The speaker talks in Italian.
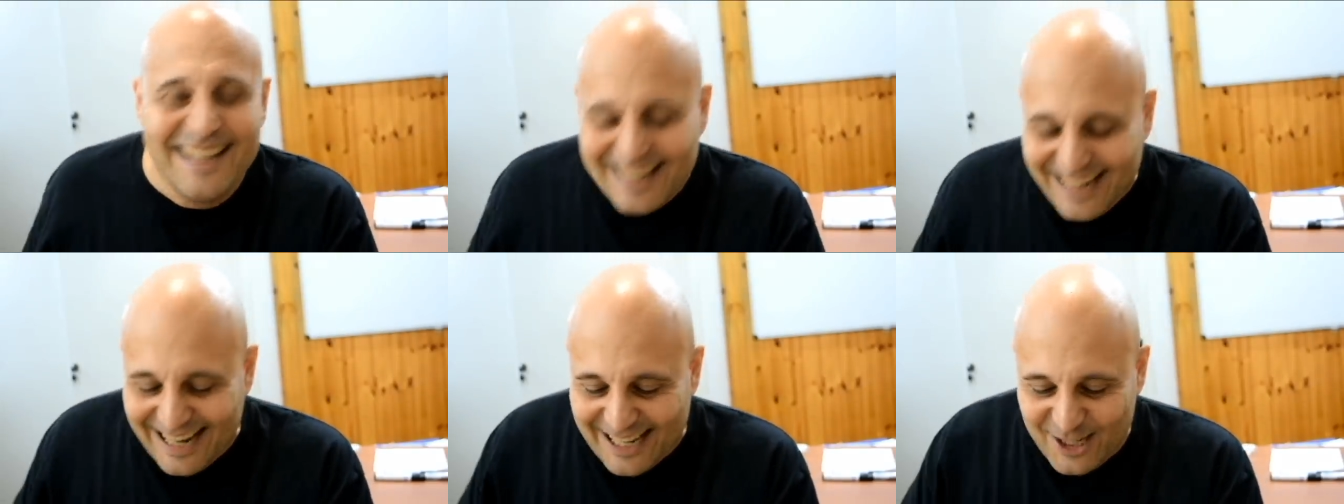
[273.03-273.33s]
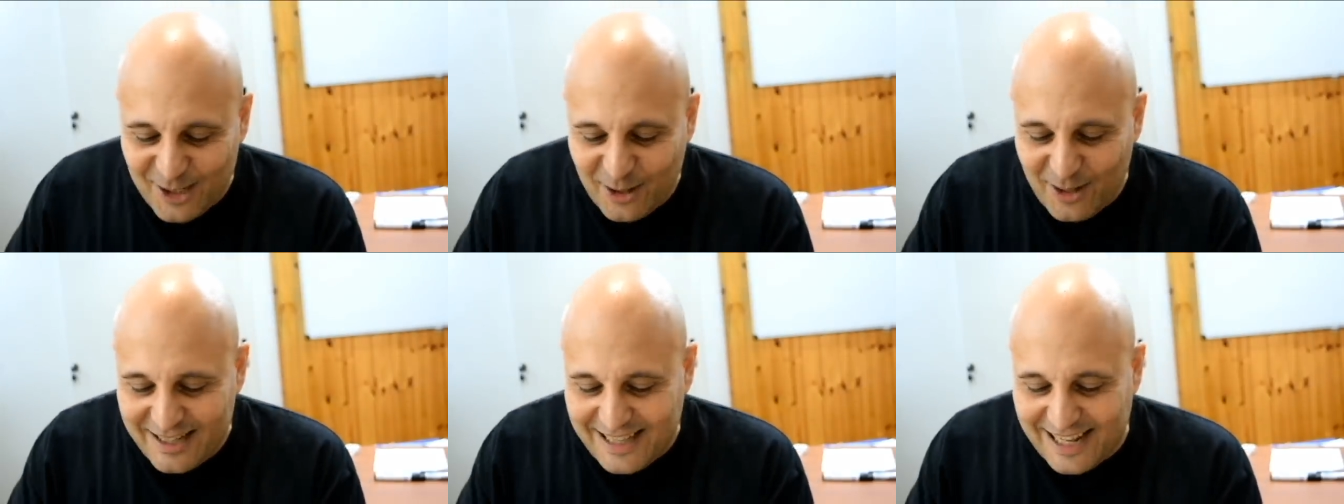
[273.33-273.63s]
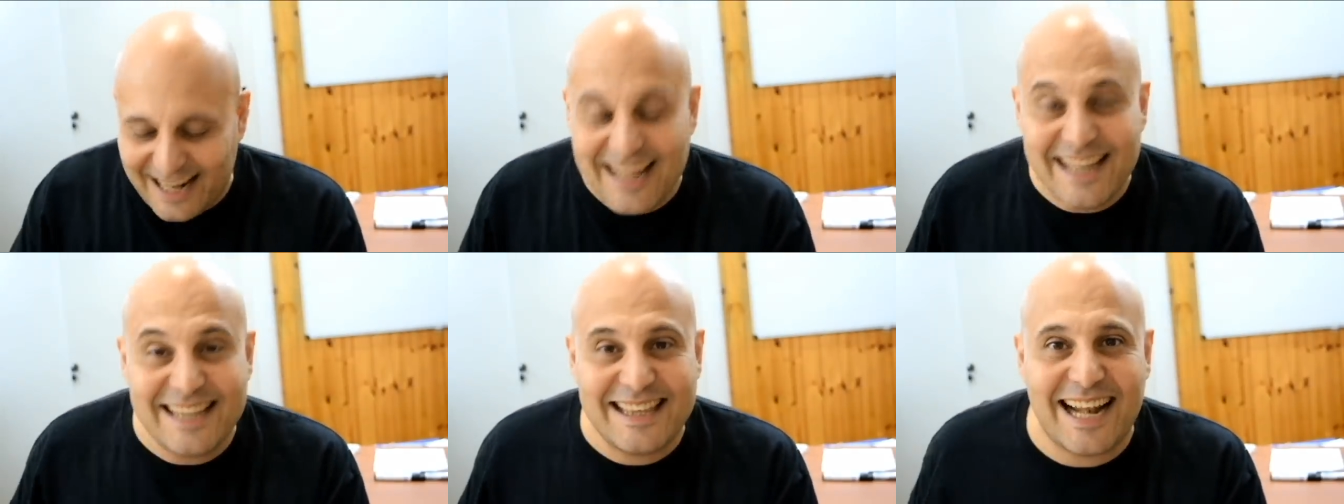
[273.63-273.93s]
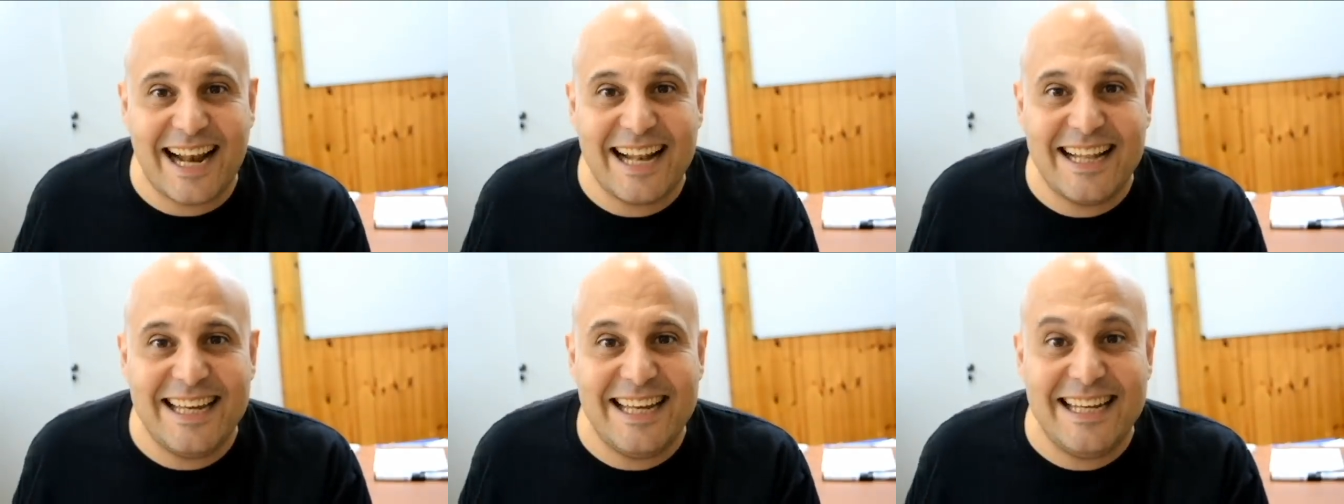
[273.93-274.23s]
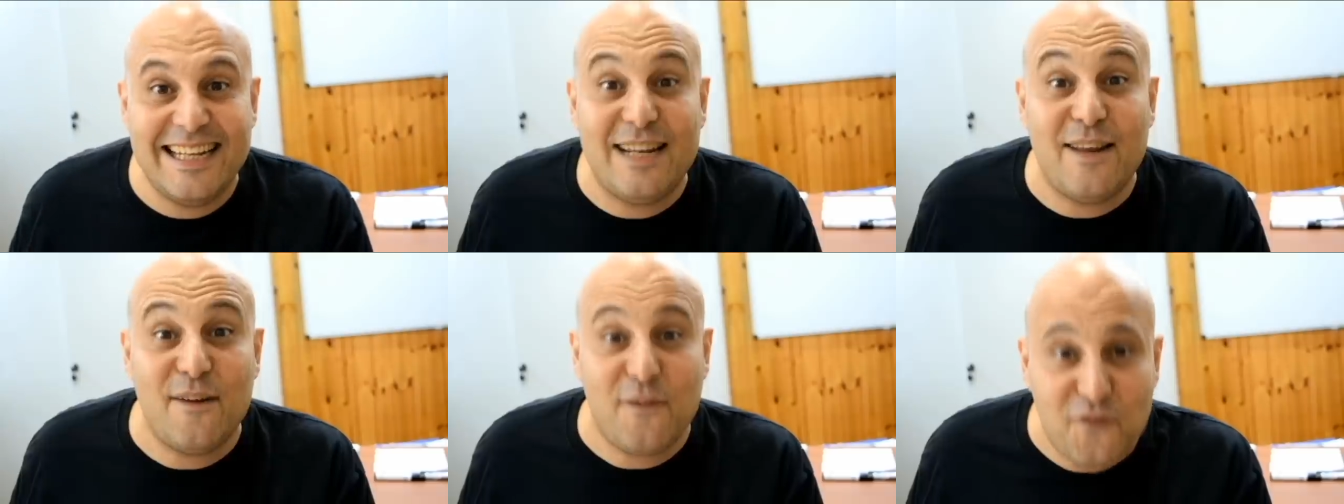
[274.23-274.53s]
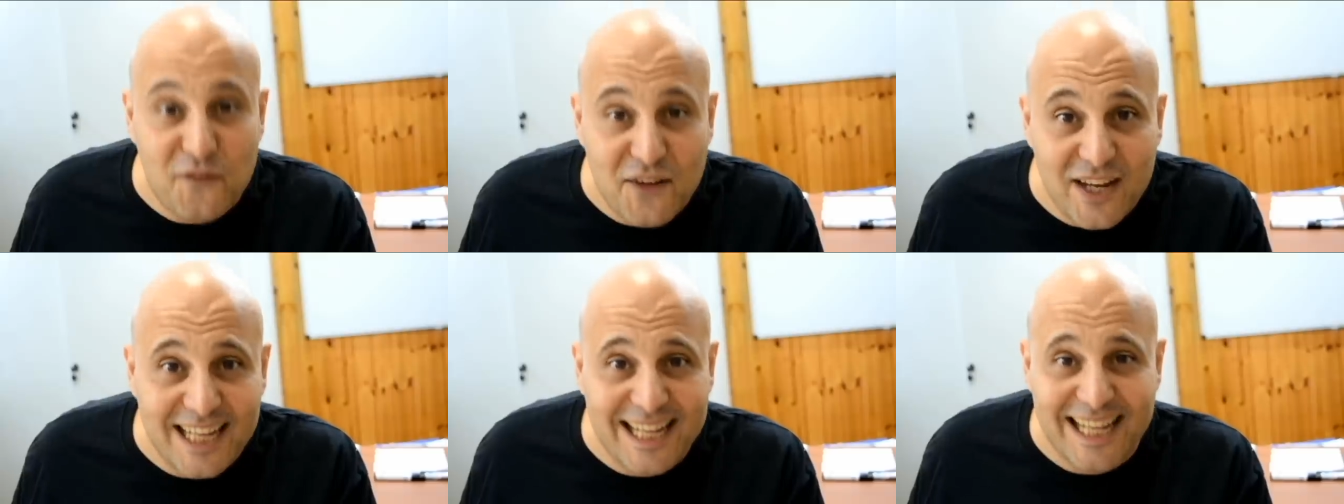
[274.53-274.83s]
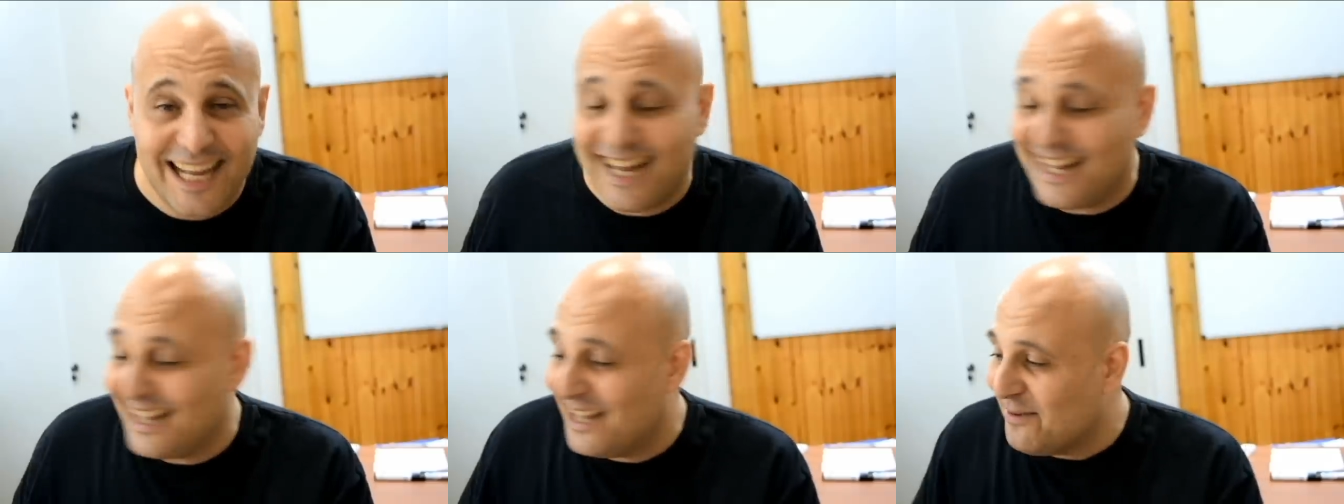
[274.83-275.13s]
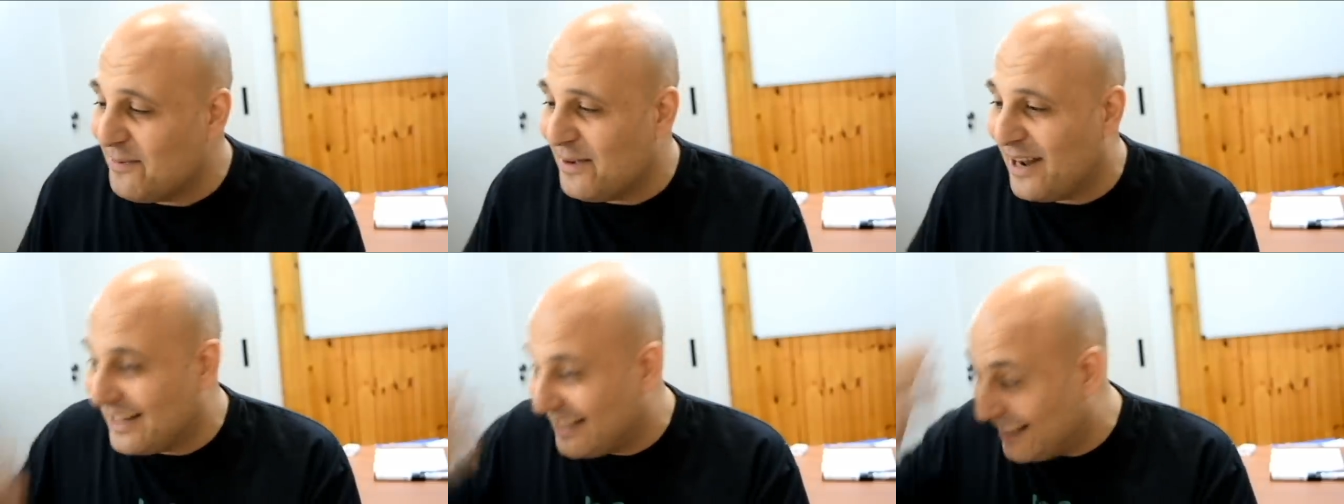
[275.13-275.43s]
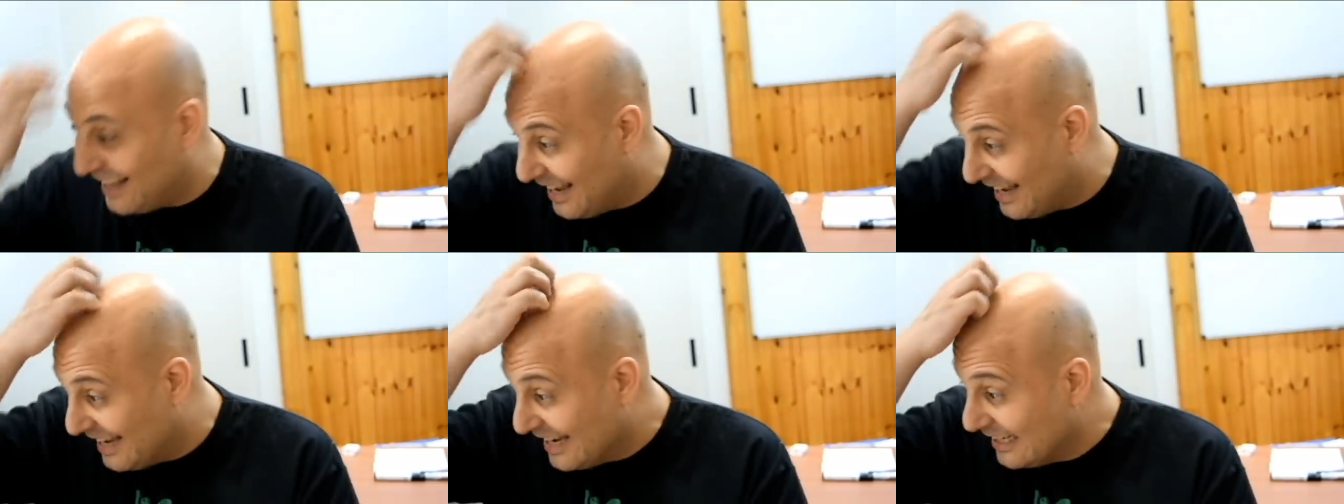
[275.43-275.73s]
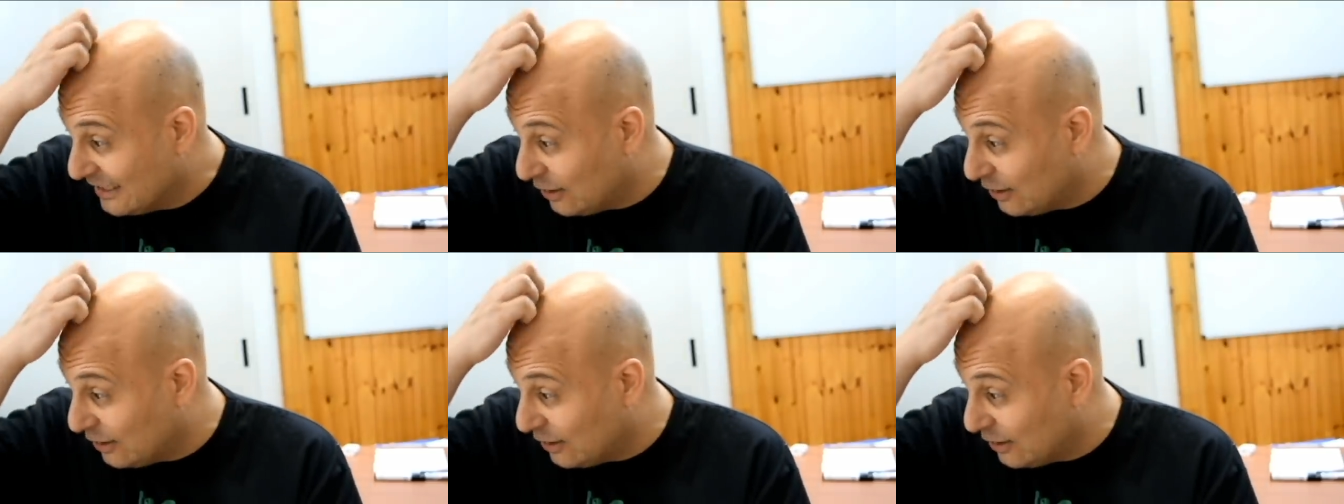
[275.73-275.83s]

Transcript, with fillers: la solita lettera di, di diffida da parte...